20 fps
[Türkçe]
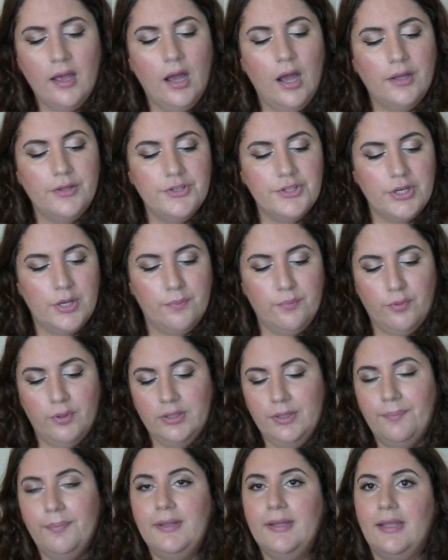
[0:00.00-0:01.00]
Aynı
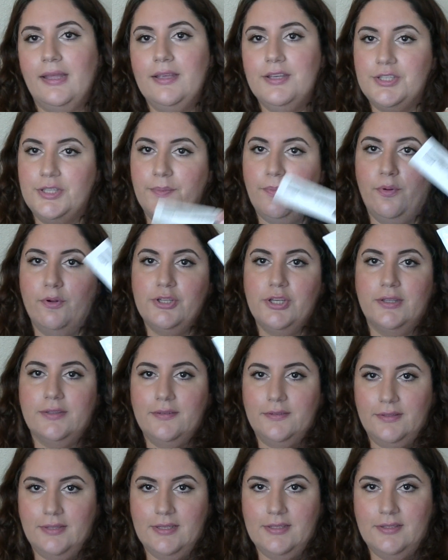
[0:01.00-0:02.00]
şampuanın bir de işte
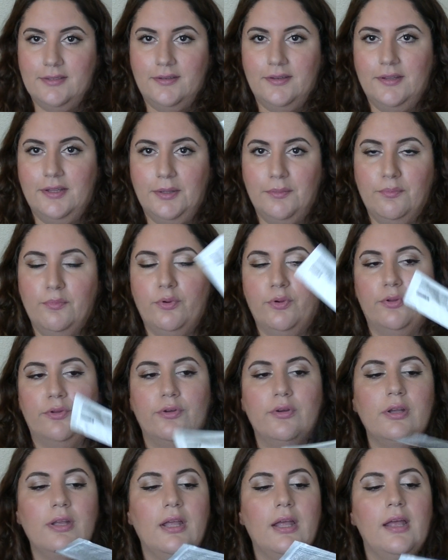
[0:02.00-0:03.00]
poşet tester dediğim
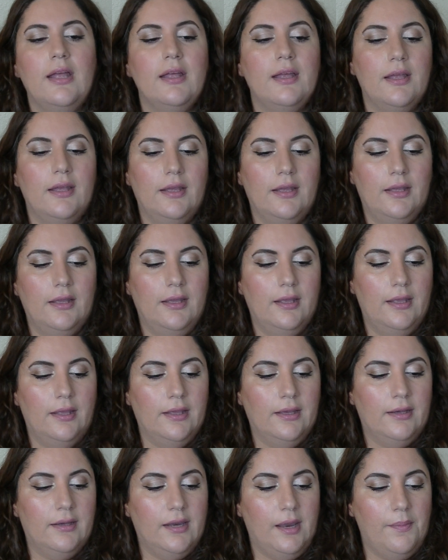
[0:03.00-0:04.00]
buydu.
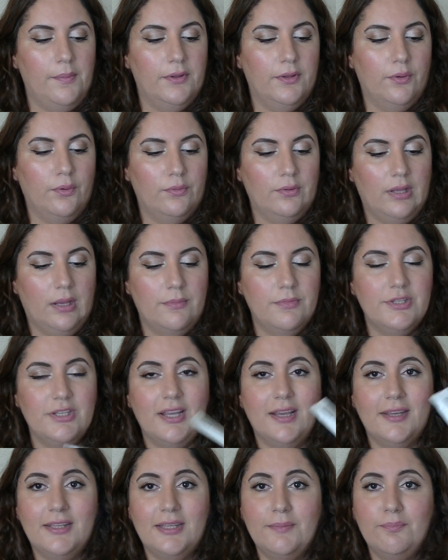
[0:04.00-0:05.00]
Ee, kremini
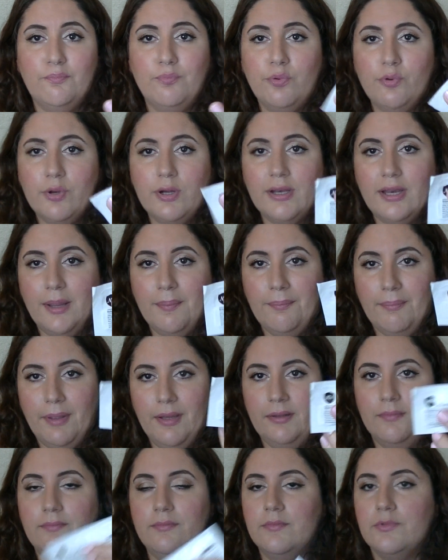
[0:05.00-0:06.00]
göndermişler ki bu krem
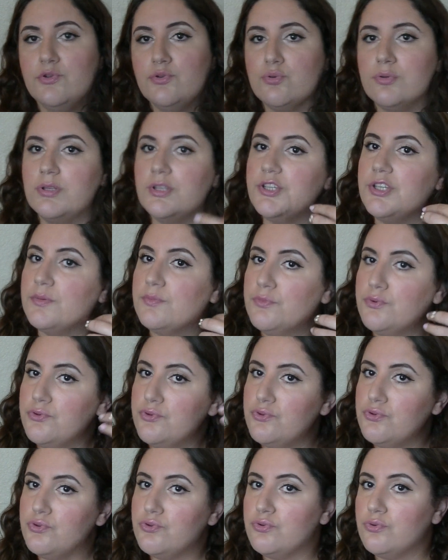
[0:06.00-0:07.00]
benim şu saçımın
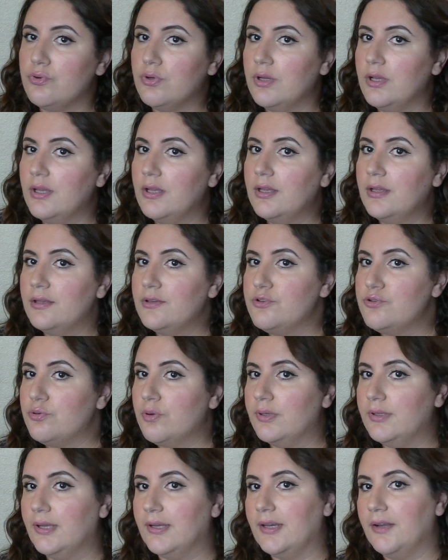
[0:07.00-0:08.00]
şu şu
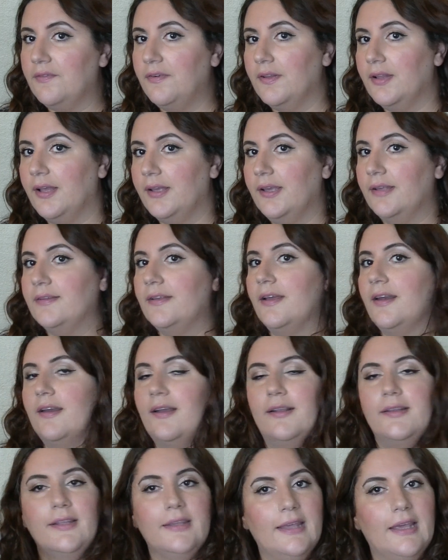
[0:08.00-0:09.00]
kadarına falan yeter
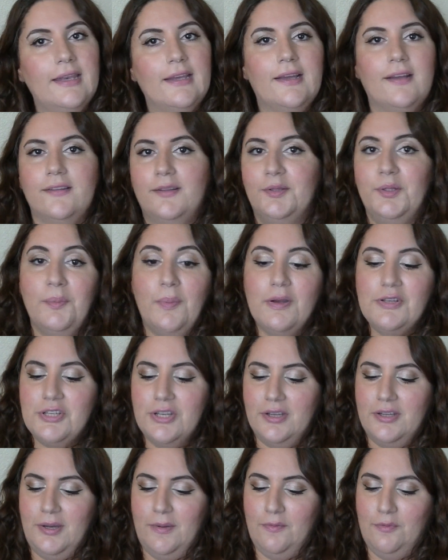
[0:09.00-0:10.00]
herhalde. Geri kalanı
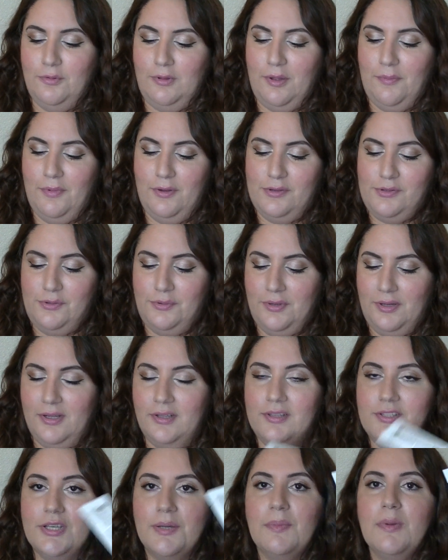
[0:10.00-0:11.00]
başka krem kullanmak zorunda
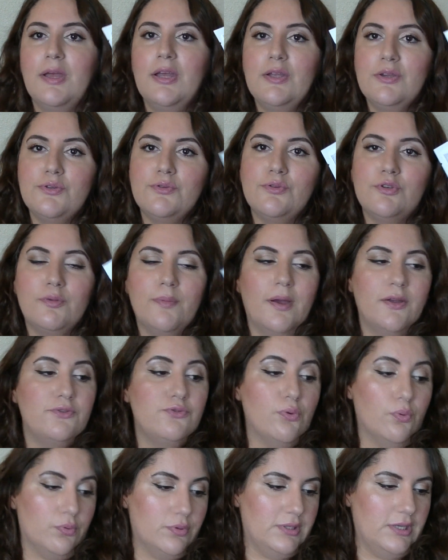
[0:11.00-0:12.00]
kalacağım. Çünkü ben
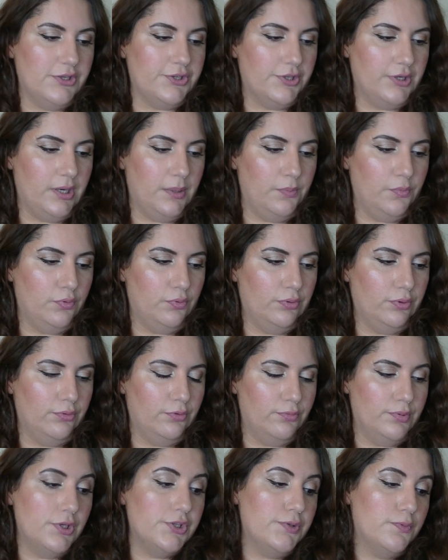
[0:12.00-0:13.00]
çok saç kremi
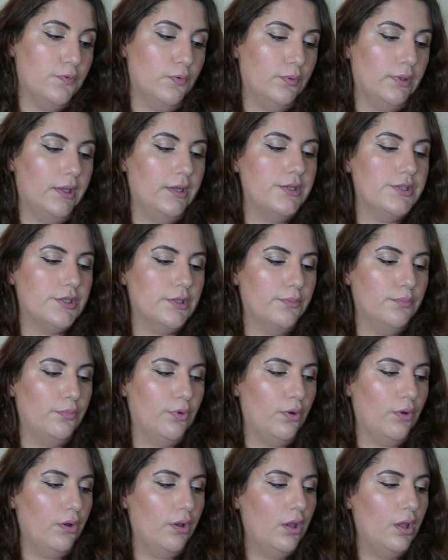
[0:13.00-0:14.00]
kullanıyorum. Saçım kolay
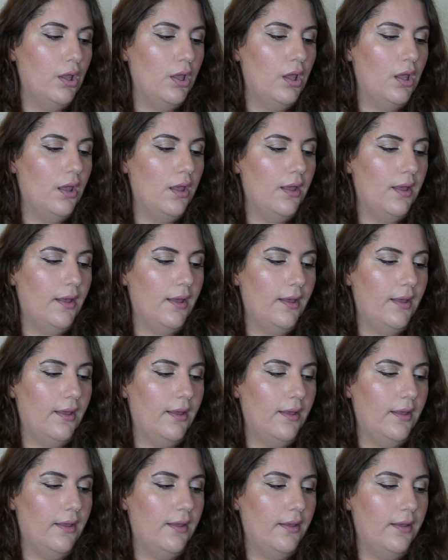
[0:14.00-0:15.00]
açılmıyor.
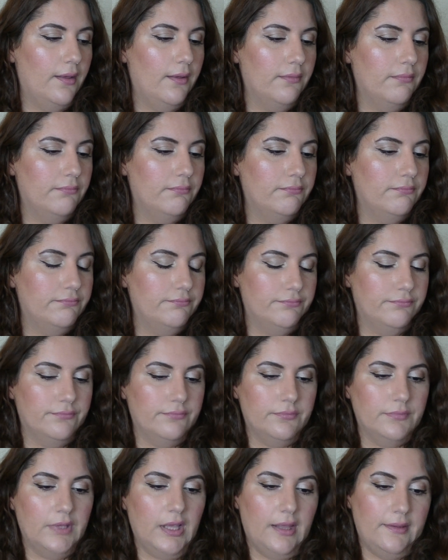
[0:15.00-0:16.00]
Ee,
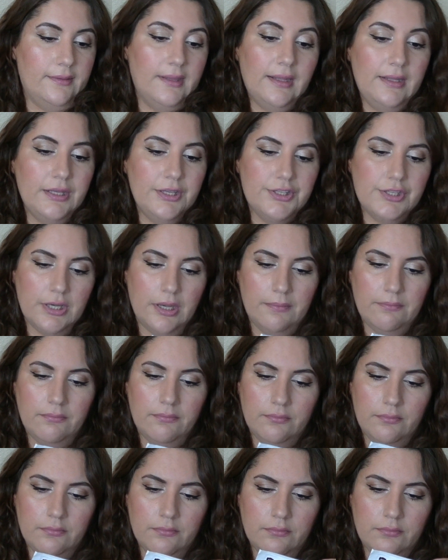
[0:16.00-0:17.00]
yani deneyeceğim
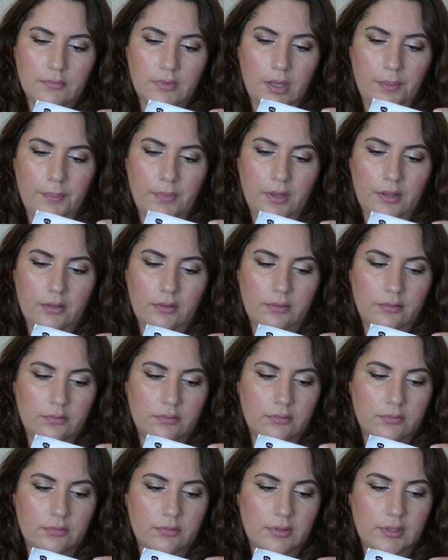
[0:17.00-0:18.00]
ama
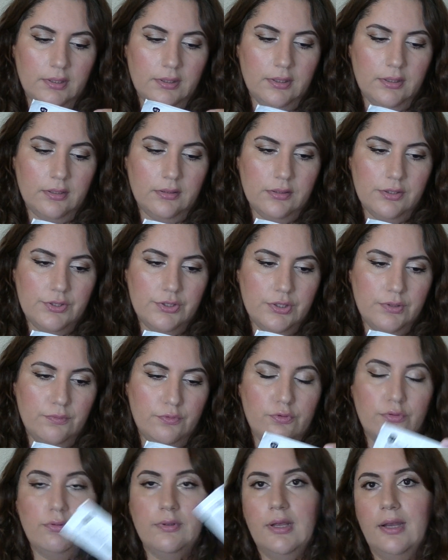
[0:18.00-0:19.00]
tekrar alacağım
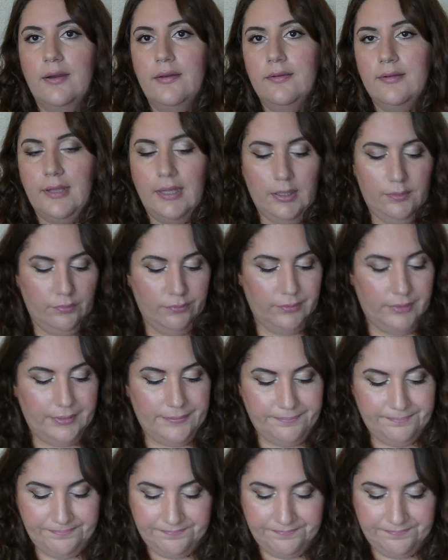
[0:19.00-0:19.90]
ürünler değil bunlar.